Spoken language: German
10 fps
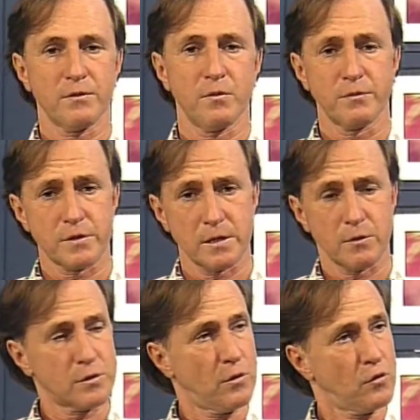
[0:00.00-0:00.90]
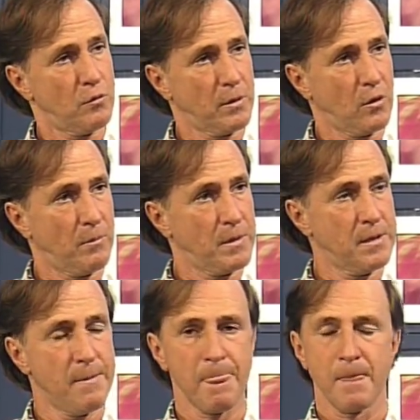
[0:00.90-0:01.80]
vielleicht 15.000 Euro
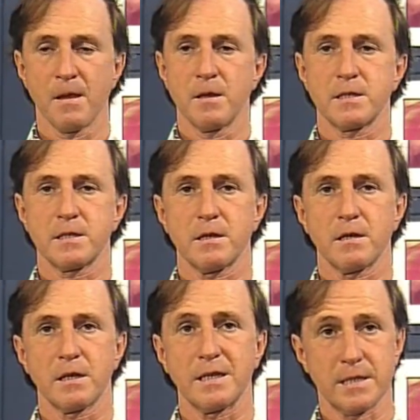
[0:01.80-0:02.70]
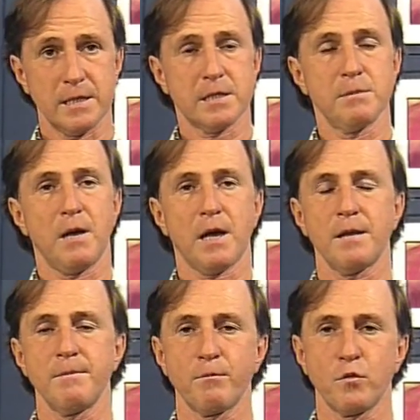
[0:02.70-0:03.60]
bekommen, äh, Gesetze
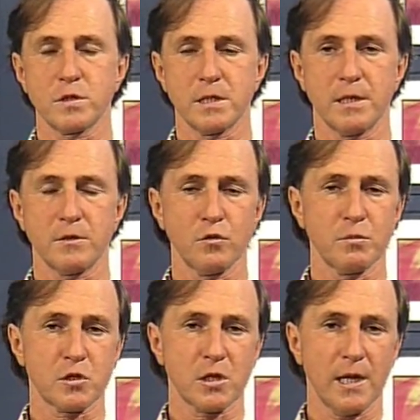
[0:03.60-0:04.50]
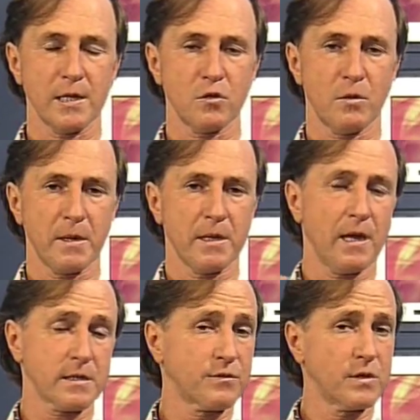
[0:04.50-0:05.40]
machen, wo sie dann darüber streiten, ob
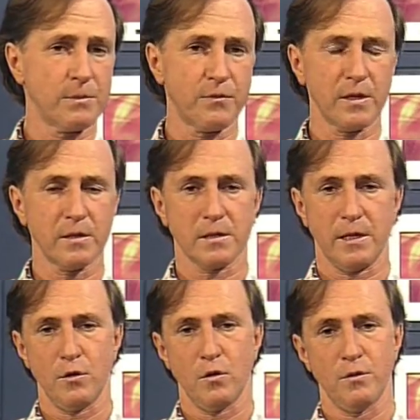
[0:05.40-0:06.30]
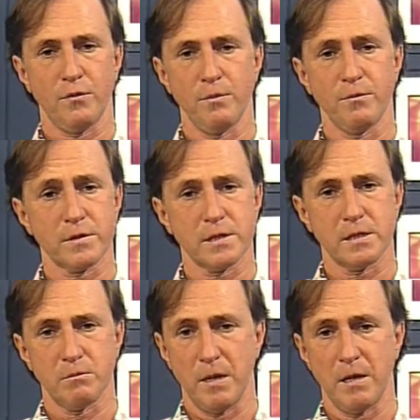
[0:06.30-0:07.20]
ein Hartz-IV-Empfänger 3,50 Euro
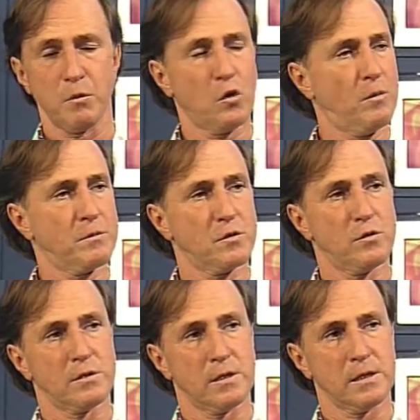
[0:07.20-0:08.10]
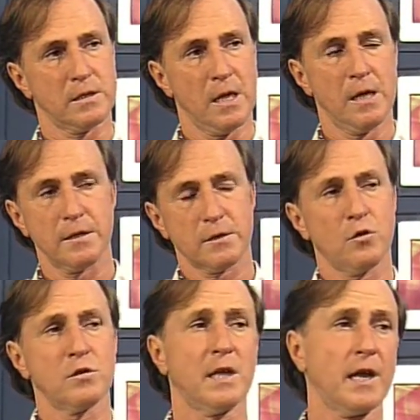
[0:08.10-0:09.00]
mehr bekommen soll oder nicht. Das
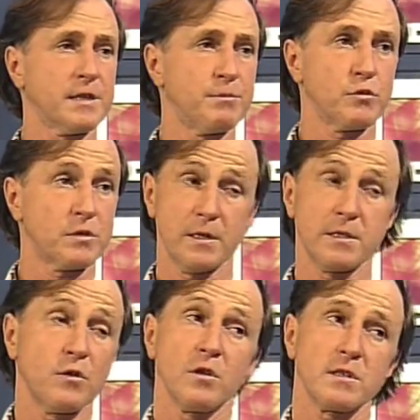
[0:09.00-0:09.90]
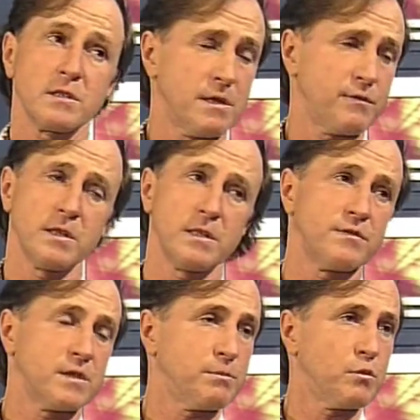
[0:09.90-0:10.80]
können die gar nicht beurteilen. Sie können mhm. es
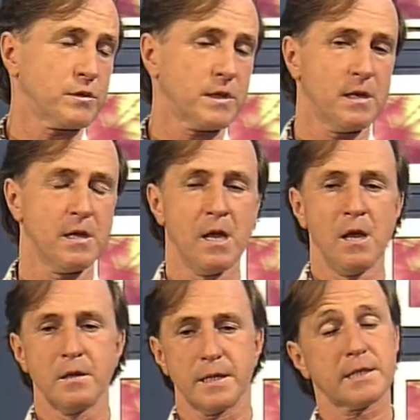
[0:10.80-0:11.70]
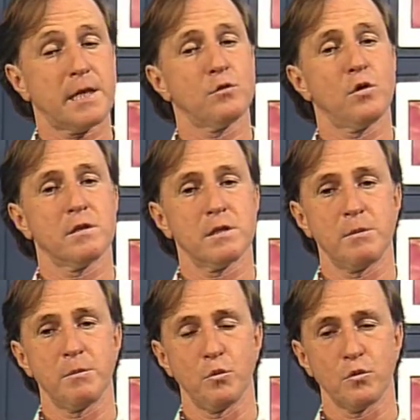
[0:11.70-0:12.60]
definitiv nicht mhm. beurteilen. Das kann nur
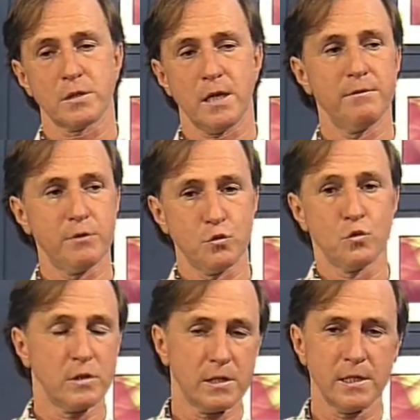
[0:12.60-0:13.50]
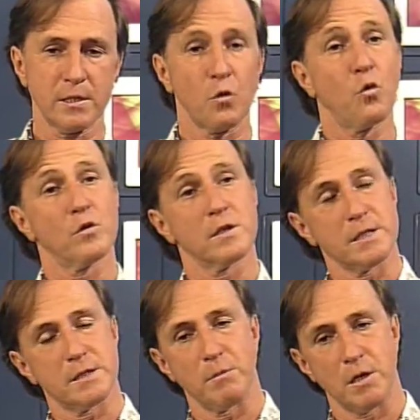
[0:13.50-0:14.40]
jemand beurteilen wie du und ich oder
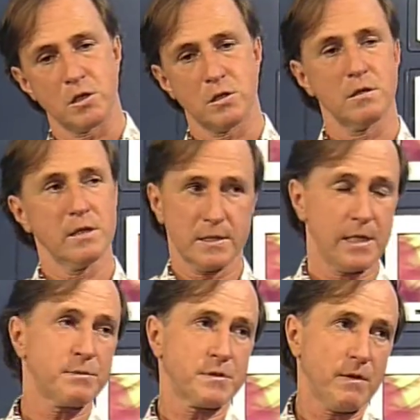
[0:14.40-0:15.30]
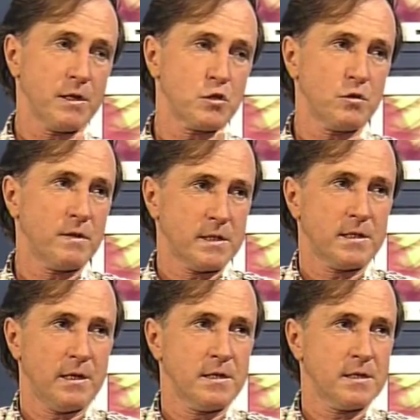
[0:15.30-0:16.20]
diese Menschen. Ich selbst weiß schon, was
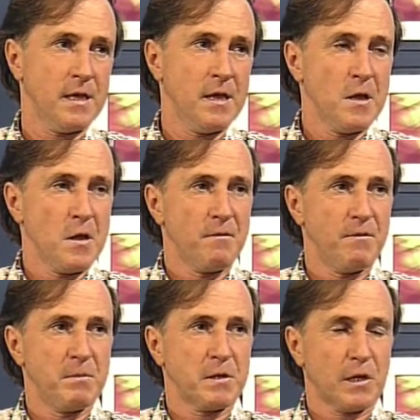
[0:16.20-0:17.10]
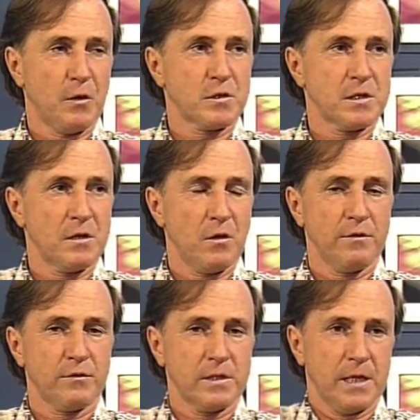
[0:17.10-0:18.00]
es heißt, wenn man draußen
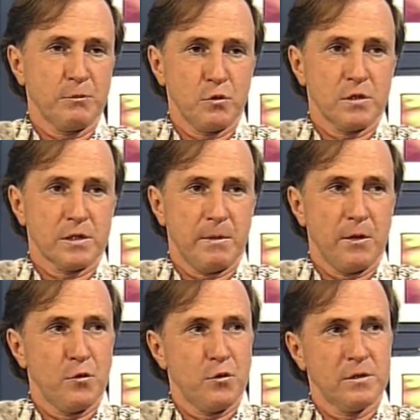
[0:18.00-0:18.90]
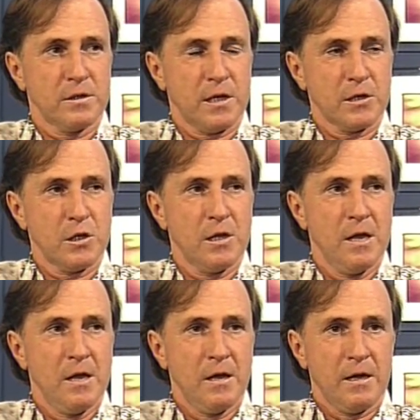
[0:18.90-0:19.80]
läuft, und ich habe nur noch 2 Euro in der Tasche,